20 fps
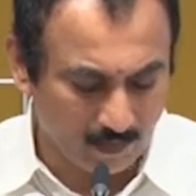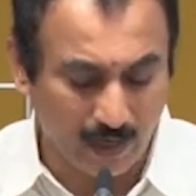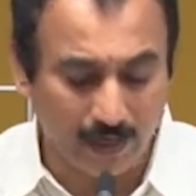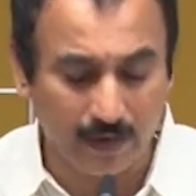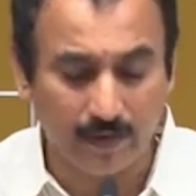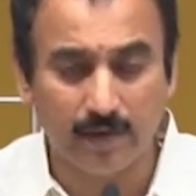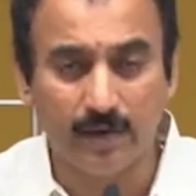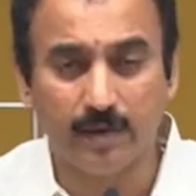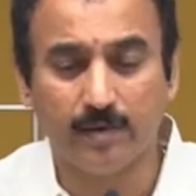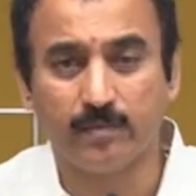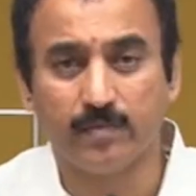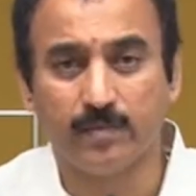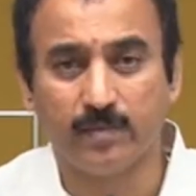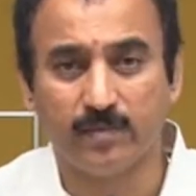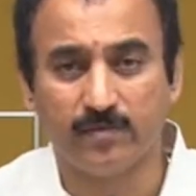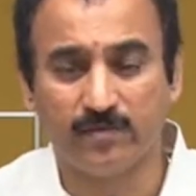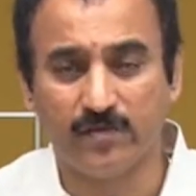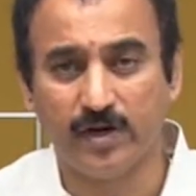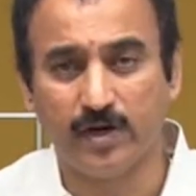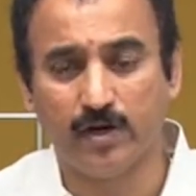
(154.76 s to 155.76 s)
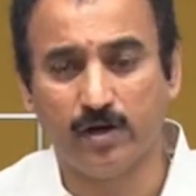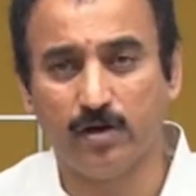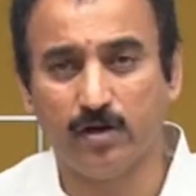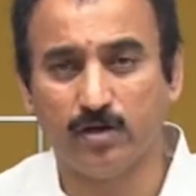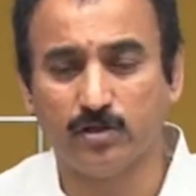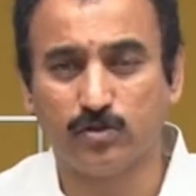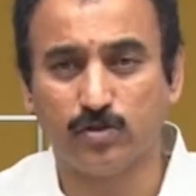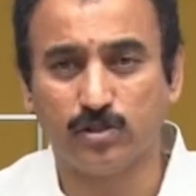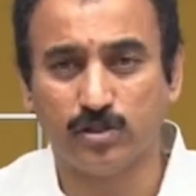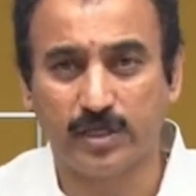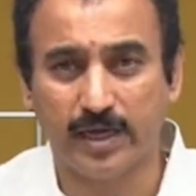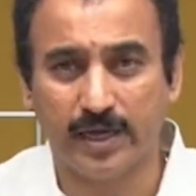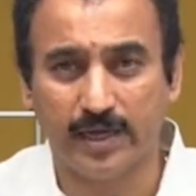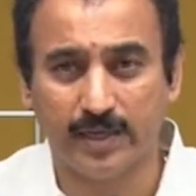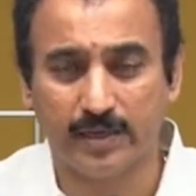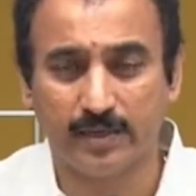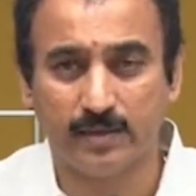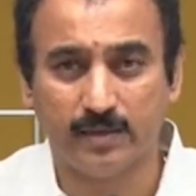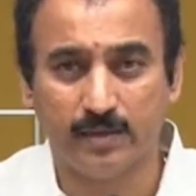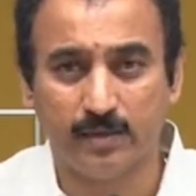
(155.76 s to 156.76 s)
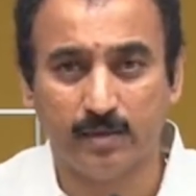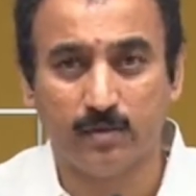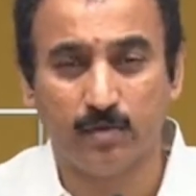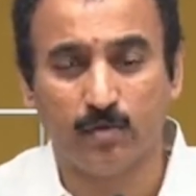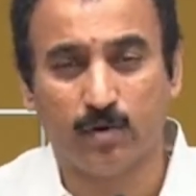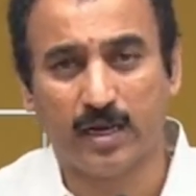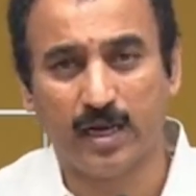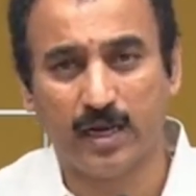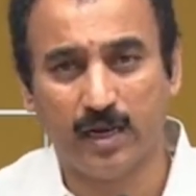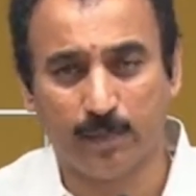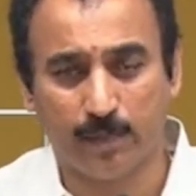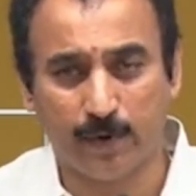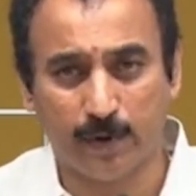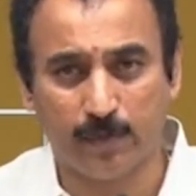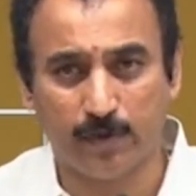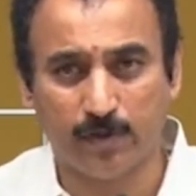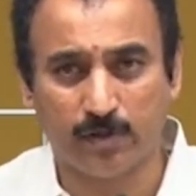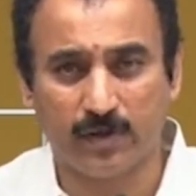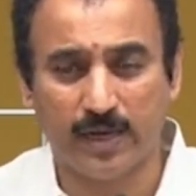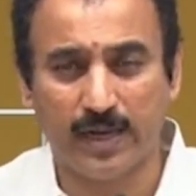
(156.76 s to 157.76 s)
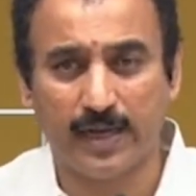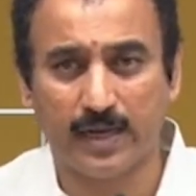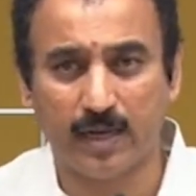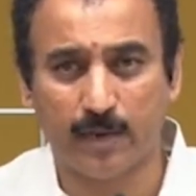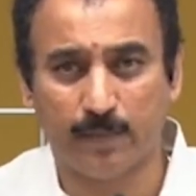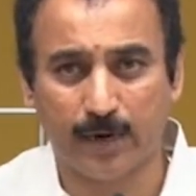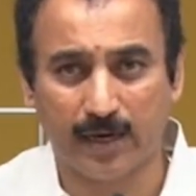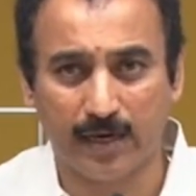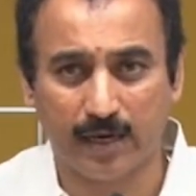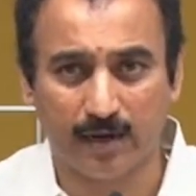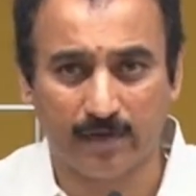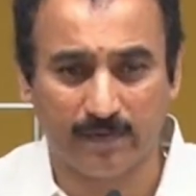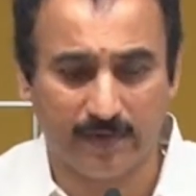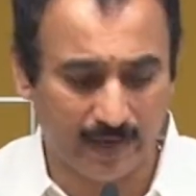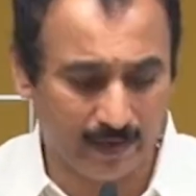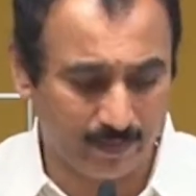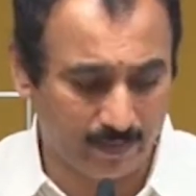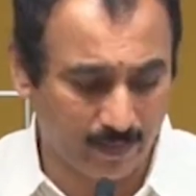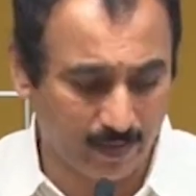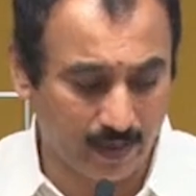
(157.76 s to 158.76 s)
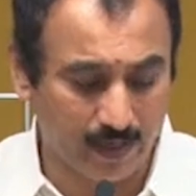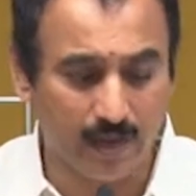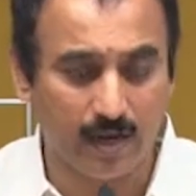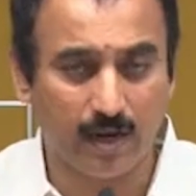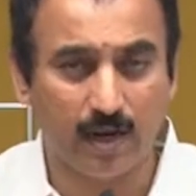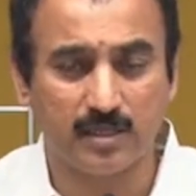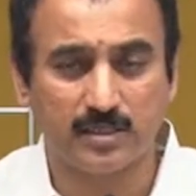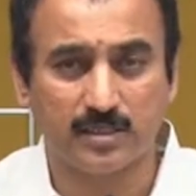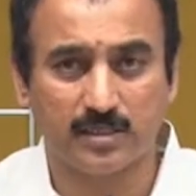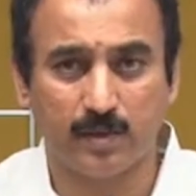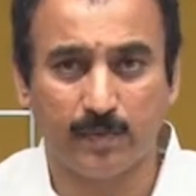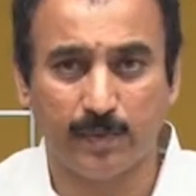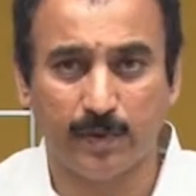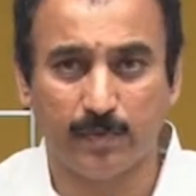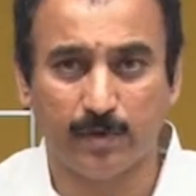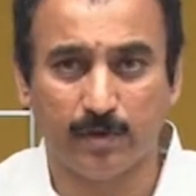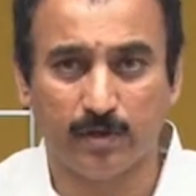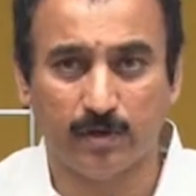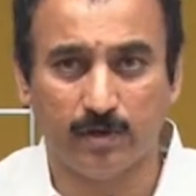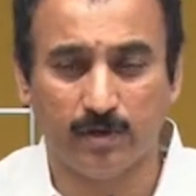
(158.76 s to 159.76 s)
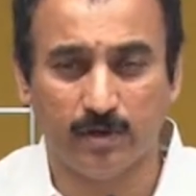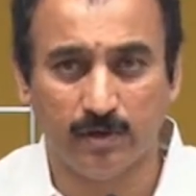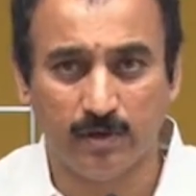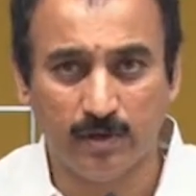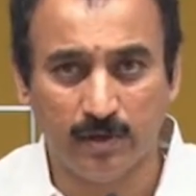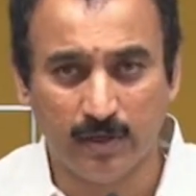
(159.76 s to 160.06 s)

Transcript: మరి వీటిల్లో చూస్తే ఒకవేళ ప్రభుత్వ లెక్కల ప్రకారమే ఈ రాష్ట్ర ప్రభుత్వం